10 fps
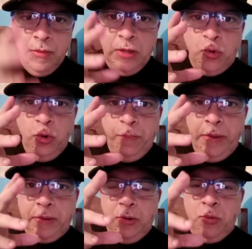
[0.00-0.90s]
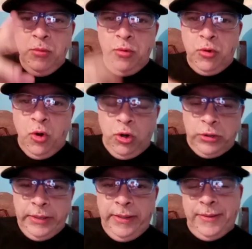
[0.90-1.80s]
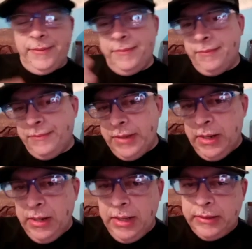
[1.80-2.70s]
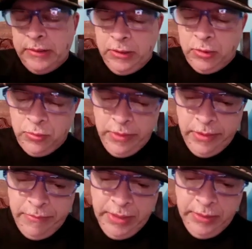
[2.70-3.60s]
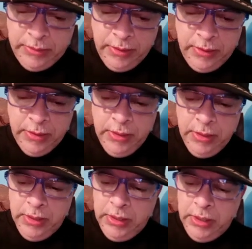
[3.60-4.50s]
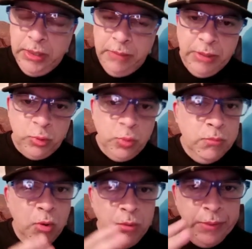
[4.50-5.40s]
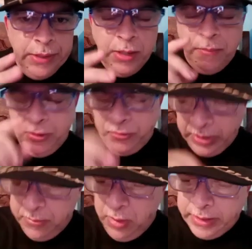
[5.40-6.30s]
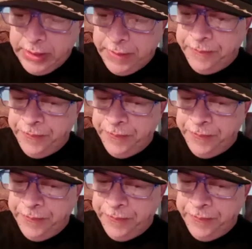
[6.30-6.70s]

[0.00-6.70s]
Disculpen que hubo un corte eléctrico nuevamente y me tumbó el video, pero seguimos aquí.